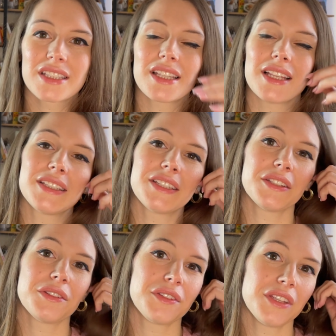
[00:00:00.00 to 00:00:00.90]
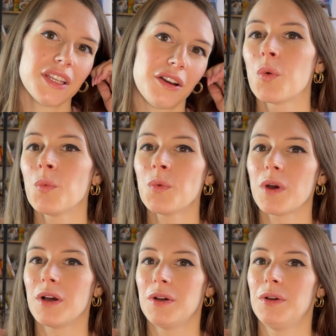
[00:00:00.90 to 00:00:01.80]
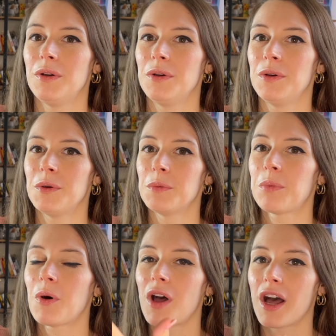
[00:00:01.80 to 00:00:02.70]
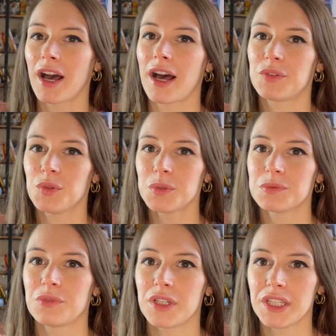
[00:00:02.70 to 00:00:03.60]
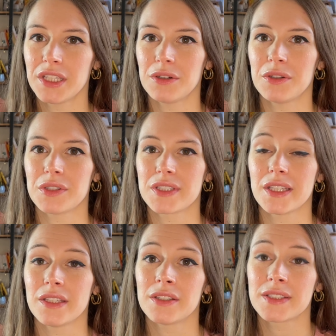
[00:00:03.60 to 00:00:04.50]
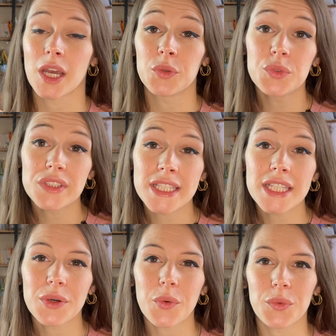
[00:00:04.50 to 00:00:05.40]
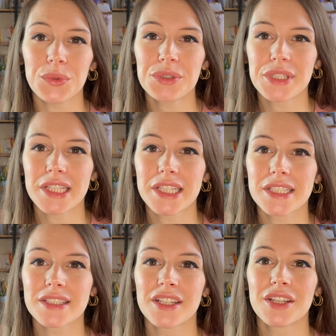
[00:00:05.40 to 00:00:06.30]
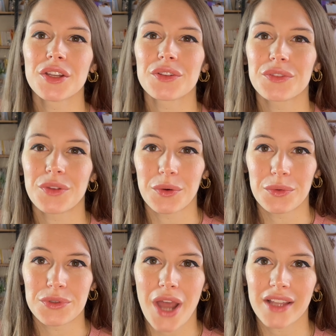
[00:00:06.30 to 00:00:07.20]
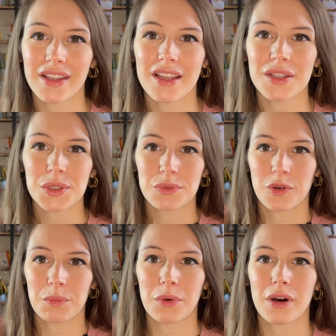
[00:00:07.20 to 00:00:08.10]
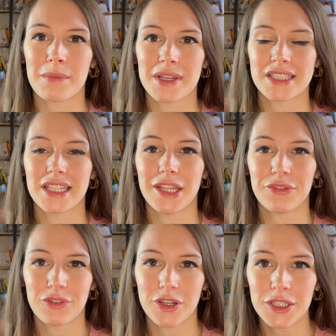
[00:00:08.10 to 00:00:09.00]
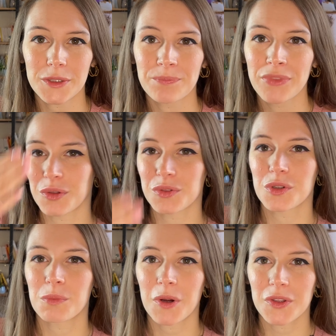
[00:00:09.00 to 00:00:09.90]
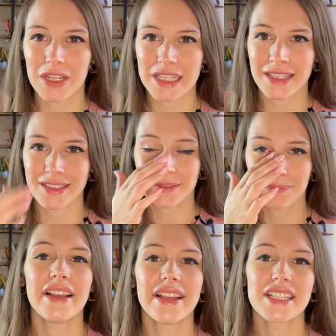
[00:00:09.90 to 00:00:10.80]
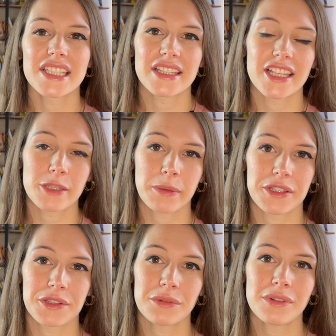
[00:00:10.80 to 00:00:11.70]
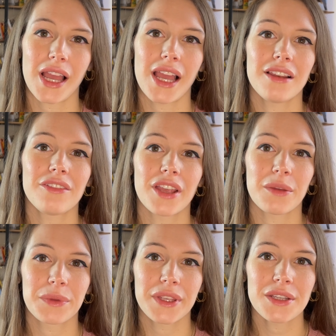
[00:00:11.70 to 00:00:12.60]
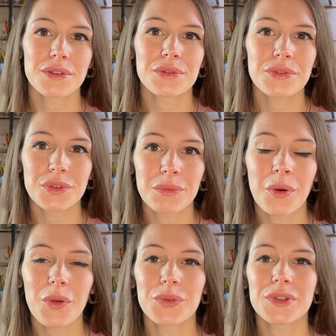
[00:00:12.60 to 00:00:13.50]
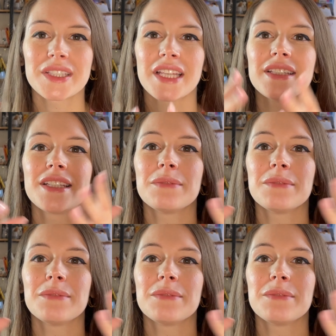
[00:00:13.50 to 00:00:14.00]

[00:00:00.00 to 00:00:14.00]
ça signifie qu'on euh, prend un râteau, vous voyez, euh, c'est un outil qu'on utilise dans le jardin, souvent pour ramasser les feuilles on se le prend dans la tête. Et cette expression, elle vient bien justement de cette